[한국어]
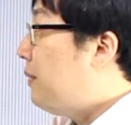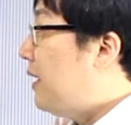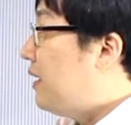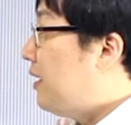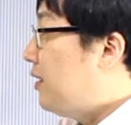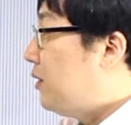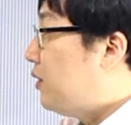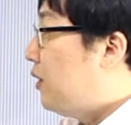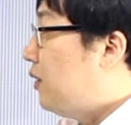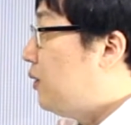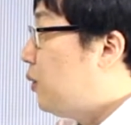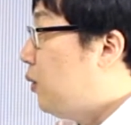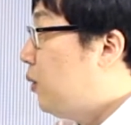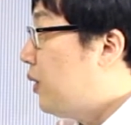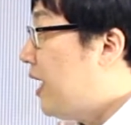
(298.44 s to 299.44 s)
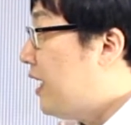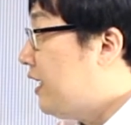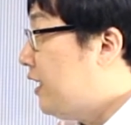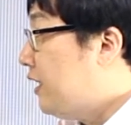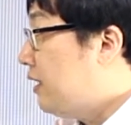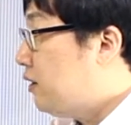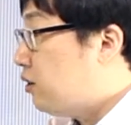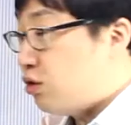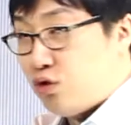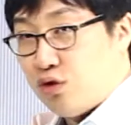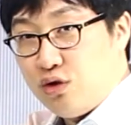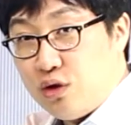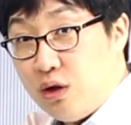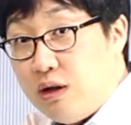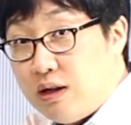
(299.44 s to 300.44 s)
빨강 여성, 노랑이
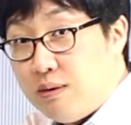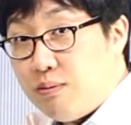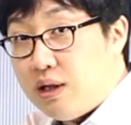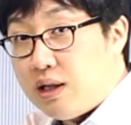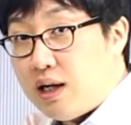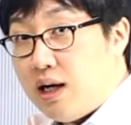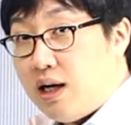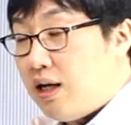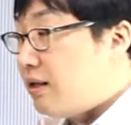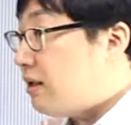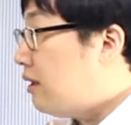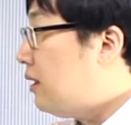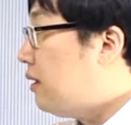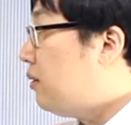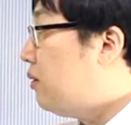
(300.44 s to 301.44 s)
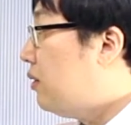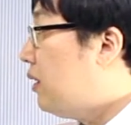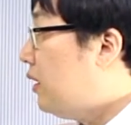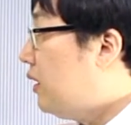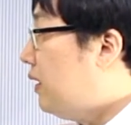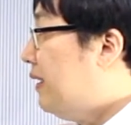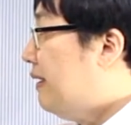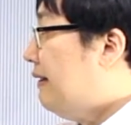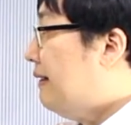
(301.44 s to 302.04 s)
중성입니다. 그리고요.